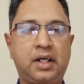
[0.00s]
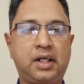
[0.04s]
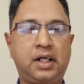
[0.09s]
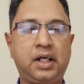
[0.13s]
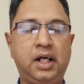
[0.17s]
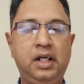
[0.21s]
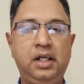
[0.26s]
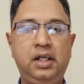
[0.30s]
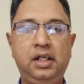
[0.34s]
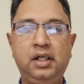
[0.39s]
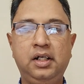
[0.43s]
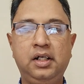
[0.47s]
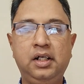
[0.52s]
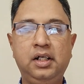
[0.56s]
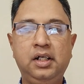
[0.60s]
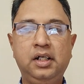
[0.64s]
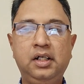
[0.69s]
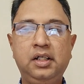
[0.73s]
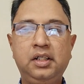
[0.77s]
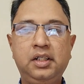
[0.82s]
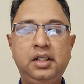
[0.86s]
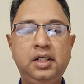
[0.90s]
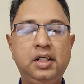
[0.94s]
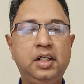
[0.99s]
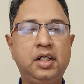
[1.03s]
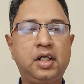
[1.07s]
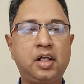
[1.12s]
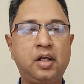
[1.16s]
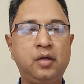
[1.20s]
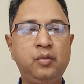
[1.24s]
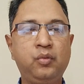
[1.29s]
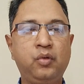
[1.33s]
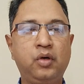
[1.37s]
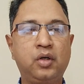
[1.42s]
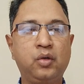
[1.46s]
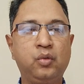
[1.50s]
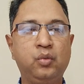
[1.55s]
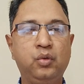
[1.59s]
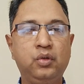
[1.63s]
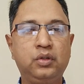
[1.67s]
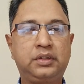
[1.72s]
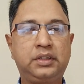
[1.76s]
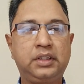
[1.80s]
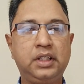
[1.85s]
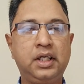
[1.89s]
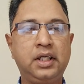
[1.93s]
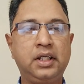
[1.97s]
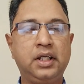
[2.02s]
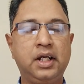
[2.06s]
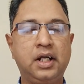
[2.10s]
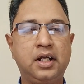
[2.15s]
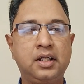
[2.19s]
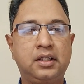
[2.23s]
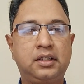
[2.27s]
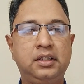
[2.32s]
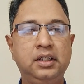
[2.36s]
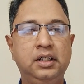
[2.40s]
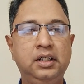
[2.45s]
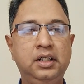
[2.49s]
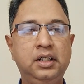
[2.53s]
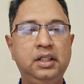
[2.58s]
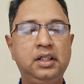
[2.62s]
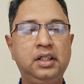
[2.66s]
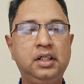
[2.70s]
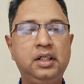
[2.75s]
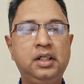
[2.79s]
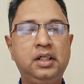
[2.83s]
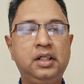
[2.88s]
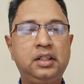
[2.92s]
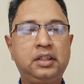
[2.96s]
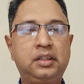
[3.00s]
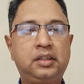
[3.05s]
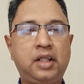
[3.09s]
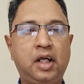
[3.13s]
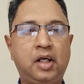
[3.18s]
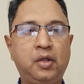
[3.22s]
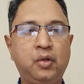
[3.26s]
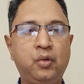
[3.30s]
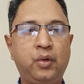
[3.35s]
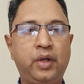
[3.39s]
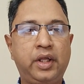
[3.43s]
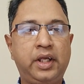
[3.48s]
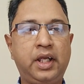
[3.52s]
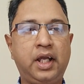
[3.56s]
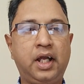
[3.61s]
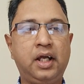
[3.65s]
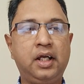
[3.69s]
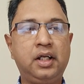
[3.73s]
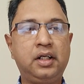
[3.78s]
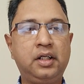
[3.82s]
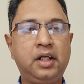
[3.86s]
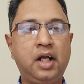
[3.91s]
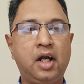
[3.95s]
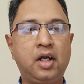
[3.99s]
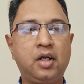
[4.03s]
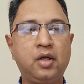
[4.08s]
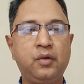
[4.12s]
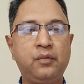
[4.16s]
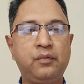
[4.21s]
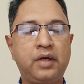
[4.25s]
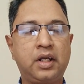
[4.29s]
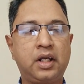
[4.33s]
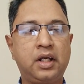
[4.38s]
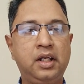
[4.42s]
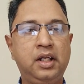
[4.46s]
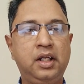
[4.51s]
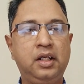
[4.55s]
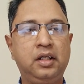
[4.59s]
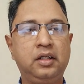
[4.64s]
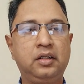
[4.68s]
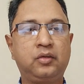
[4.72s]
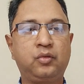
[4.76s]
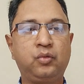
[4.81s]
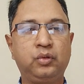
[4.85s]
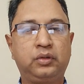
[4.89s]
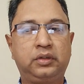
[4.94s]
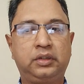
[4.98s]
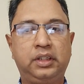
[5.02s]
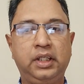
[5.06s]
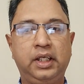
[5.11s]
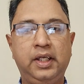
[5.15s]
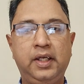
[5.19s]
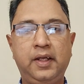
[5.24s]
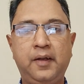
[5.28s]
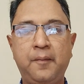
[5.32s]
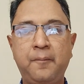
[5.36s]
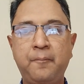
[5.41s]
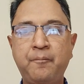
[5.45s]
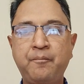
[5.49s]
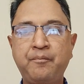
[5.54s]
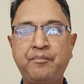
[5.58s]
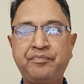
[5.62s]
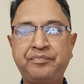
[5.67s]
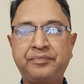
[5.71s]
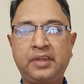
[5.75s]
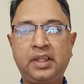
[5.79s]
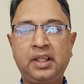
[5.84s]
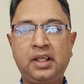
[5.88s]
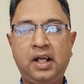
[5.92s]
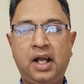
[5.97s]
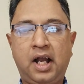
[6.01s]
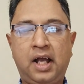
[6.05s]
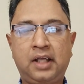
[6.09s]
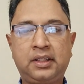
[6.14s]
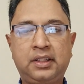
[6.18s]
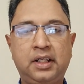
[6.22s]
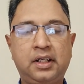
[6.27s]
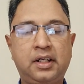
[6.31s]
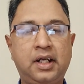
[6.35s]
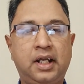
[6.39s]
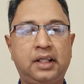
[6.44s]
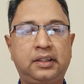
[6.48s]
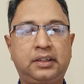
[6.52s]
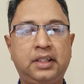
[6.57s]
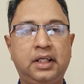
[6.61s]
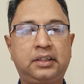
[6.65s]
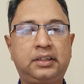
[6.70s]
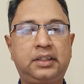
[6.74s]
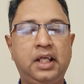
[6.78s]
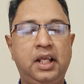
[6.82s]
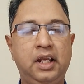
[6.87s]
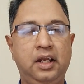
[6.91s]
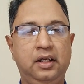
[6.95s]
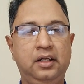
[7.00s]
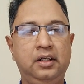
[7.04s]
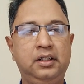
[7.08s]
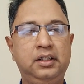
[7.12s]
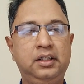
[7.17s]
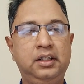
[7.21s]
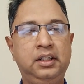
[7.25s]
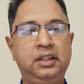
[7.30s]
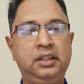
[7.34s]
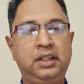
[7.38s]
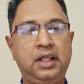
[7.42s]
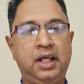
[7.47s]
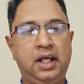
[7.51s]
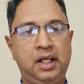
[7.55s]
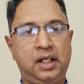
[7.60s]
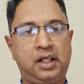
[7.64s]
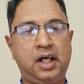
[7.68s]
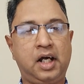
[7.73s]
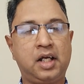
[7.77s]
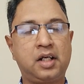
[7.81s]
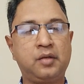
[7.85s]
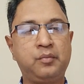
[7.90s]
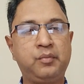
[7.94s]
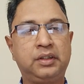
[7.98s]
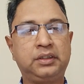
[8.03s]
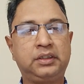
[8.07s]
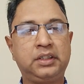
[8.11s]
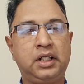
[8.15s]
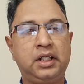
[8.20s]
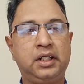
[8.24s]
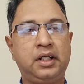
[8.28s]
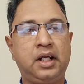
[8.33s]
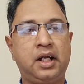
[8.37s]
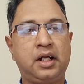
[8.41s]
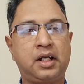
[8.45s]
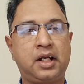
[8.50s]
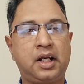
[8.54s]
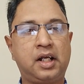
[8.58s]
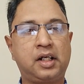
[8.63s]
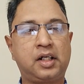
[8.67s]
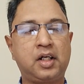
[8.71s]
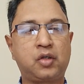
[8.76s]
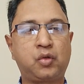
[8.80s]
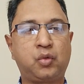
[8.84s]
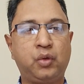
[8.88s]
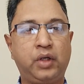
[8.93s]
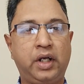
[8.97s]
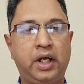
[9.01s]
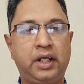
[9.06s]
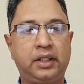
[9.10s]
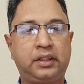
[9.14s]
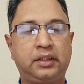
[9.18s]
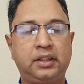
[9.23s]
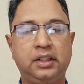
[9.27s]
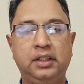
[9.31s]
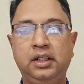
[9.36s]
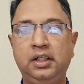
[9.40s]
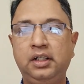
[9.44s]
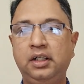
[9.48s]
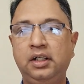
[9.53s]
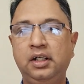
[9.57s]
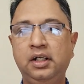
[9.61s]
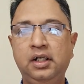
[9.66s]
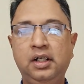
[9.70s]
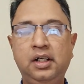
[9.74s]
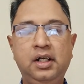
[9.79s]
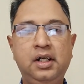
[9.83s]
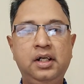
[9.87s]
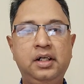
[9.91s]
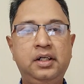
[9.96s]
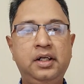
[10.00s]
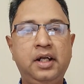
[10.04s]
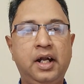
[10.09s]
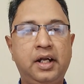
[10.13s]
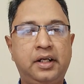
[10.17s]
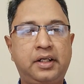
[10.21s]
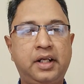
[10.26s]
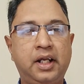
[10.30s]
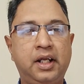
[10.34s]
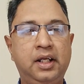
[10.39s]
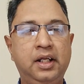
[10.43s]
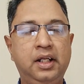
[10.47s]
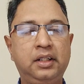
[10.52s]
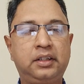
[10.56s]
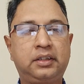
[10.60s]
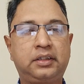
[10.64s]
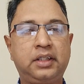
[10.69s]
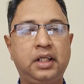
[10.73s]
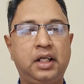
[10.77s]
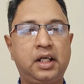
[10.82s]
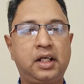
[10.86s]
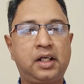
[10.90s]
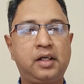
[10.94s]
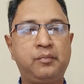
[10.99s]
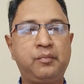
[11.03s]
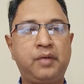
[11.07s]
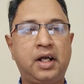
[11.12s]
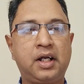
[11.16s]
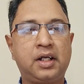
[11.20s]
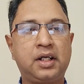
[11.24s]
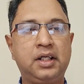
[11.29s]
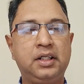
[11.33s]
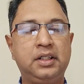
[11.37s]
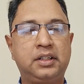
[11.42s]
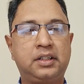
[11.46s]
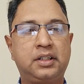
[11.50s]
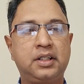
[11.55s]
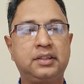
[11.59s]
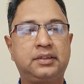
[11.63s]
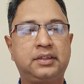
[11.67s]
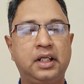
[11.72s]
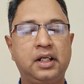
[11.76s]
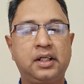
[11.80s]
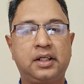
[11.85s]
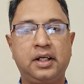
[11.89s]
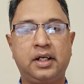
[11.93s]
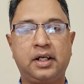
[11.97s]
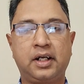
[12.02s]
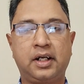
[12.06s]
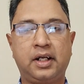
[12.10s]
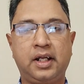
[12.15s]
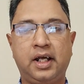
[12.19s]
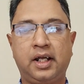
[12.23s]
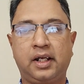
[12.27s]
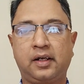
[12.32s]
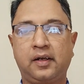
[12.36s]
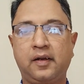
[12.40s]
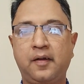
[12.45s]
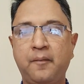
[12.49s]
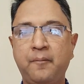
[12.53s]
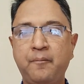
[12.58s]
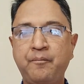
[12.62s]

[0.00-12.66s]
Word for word: மக்கள் இன்றும் ஒரு ஊசியை எடுத்து தன்னுடைய நடுவிரலில் குத்தி அதன் இரத்தத்தில் இந்த கருமஞ்சளை நன்றாக குழைத்து நெற்றியில் திலகமாக இட்டு செல்கின்றனர்